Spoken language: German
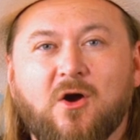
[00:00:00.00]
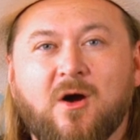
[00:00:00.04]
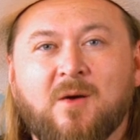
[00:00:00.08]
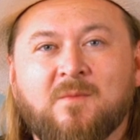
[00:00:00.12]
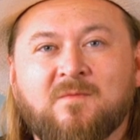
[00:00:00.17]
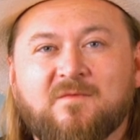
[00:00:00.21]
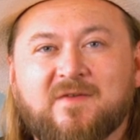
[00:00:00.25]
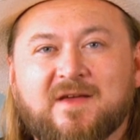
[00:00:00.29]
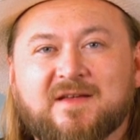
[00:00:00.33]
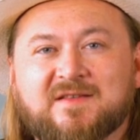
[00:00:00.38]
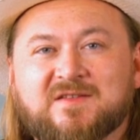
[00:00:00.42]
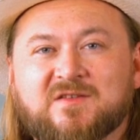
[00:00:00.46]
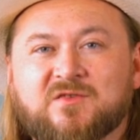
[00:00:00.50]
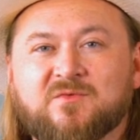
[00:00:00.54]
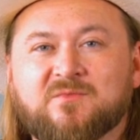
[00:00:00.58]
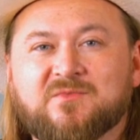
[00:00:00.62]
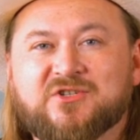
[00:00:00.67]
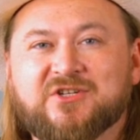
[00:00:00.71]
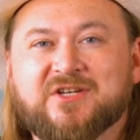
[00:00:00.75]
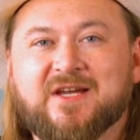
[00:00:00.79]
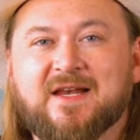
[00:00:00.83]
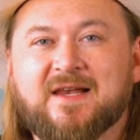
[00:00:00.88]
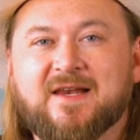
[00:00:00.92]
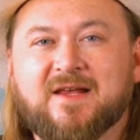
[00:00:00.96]
Kommen wir
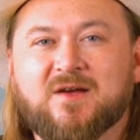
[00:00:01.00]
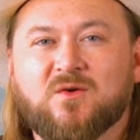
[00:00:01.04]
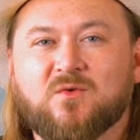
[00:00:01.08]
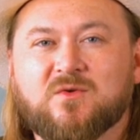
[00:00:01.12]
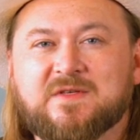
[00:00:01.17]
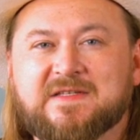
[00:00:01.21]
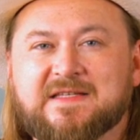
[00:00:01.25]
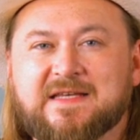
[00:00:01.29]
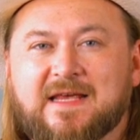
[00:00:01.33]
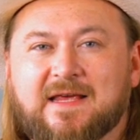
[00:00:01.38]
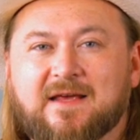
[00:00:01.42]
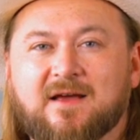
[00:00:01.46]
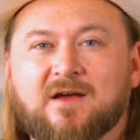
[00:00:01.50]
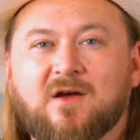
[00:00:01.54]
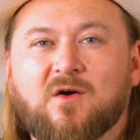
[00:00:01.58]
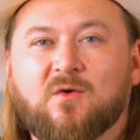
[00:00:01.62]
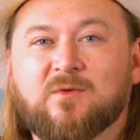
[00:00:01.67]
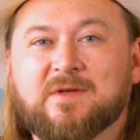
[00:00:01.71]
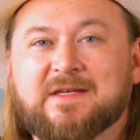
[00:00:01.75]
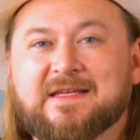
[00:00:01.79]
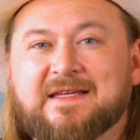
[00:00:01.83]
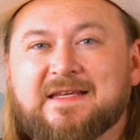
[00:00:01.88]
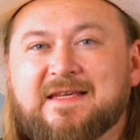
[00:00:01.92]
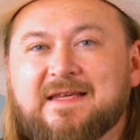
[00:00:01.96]
zum Chili Rosé
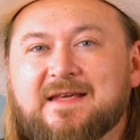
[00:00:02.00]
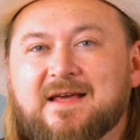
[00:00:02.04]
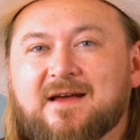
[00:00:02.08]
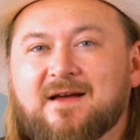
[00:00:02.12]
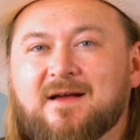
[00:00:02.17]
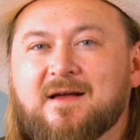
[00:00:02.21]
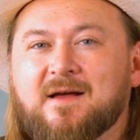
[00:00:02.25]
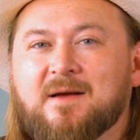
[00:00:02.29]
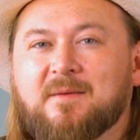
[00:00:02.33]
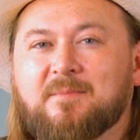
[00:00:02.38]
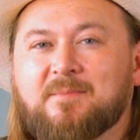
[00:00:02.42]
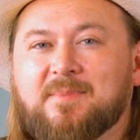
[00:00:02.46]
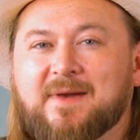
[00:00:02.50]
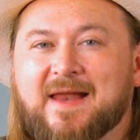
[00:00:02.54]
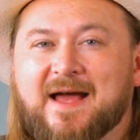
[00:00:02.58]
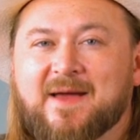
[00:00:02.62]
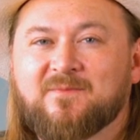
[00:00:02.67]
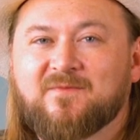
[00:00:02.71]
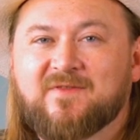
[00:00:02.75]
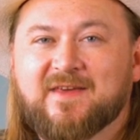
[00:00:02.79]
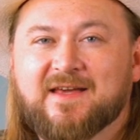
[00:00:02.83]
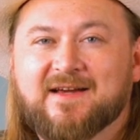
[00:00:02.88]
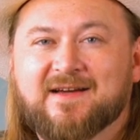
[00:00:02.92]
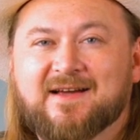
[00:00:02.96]
hier
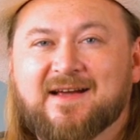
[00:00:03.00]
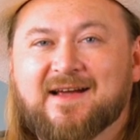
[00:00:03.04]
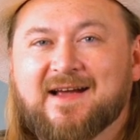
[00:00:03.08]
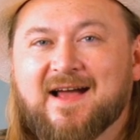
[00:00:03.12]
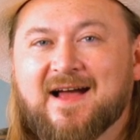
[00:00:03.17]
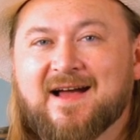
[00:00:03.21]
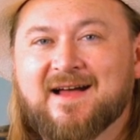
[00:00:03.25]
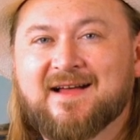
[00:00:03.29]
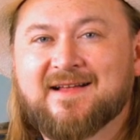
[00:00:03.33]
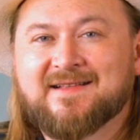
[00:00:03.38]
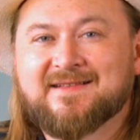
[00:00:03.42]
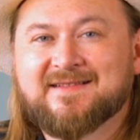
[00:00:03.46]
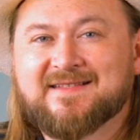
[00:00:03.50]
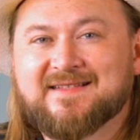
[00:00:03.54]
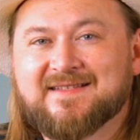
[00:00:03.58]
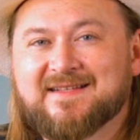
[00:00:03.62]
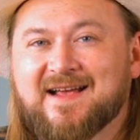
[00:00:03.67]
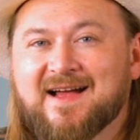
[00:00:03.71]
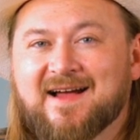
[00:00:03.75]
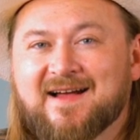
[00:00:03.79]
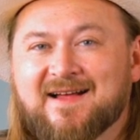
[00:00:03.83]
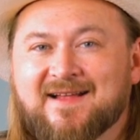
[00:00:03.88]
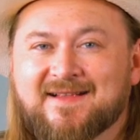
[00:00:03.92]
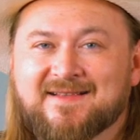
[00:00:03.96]
bleiben wir
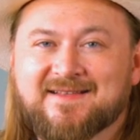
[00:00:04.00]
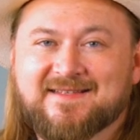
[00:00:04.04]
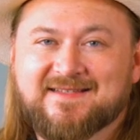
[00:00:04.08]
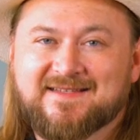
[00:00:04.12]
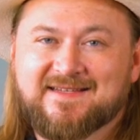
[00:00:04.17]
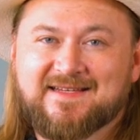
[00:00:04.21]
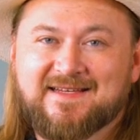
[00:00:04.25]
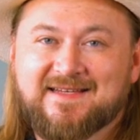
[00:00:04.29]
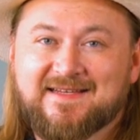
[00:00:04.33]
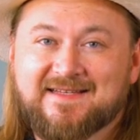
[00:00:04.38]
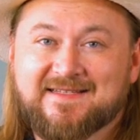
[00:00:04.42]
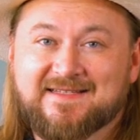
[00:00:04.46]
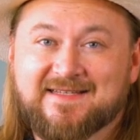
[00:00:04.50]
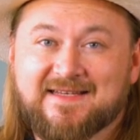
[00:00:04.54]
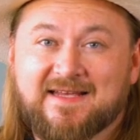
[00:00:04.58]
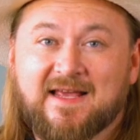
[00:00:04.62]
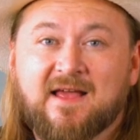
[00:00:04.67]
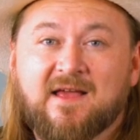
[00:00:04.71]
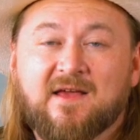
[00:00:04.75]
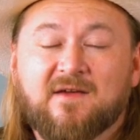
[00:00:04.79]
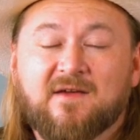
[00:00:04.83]
ganz, ganz easy.